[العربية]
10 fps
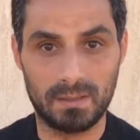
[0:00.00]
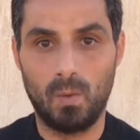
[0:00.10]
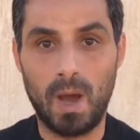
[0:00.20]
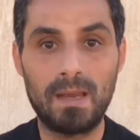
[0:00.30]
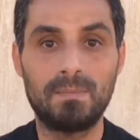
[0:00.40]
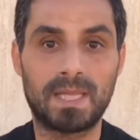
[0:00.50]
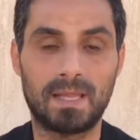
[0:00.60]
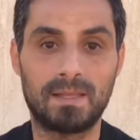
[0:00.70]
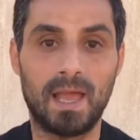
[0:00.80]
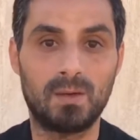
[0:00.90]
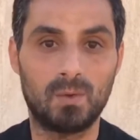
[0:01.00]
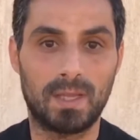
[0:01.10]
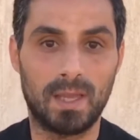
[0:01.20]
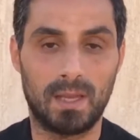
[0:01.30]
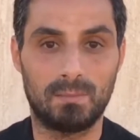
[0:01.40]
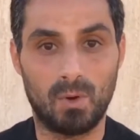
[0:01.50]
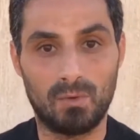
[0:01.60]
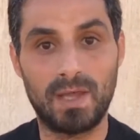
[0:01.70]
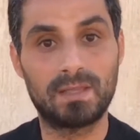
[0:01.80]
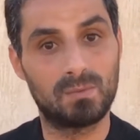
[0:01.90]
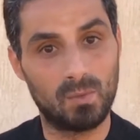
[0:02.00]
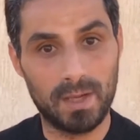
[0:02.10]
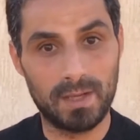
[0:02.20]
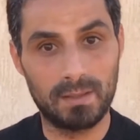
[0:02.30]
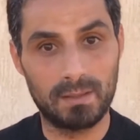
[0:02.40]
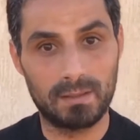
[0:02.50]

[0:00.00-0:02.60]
وهل بتنتهي الوكالة بوفاة الموكل؟